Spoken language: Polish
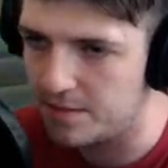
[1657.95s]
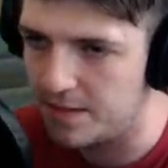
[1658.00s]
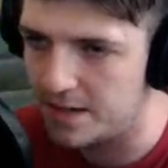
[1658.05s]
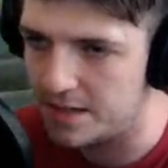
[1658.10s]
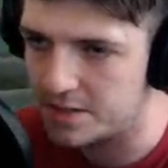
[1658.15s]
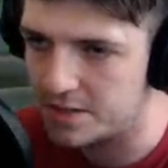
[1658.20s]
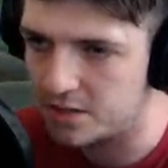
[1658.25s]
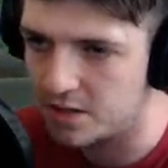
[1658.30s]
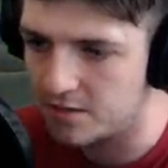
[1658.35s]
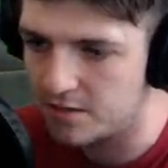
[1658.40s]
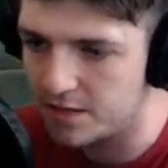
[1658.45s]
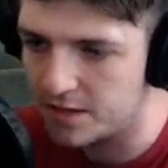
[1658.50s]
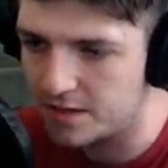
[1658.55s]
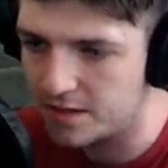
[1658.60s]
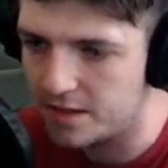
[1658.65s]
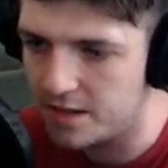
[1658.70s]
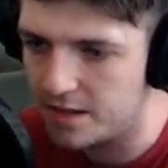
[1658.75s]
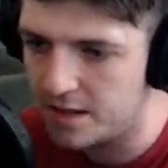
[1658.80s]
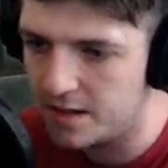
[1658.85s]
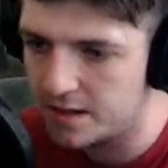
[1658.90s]
aczkolwiek
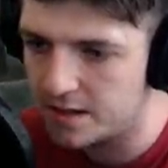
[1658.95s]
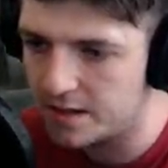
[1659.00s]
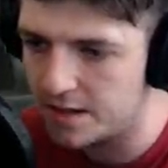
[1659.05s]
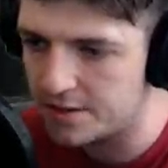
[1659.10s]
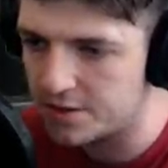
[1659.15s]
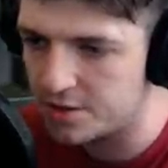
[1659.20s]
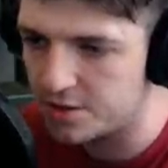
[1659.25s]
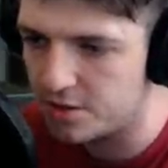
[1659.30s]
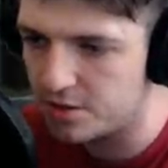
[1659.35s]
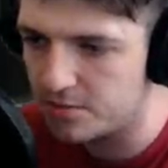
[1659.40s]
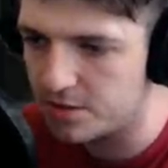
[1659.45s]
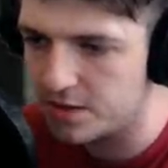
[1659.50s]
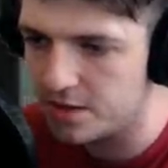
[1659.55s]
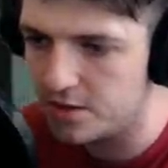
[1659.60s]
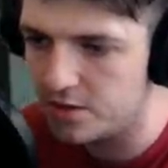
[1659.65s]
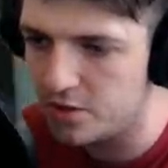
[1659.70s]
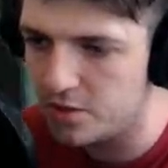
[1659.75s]
każdą inną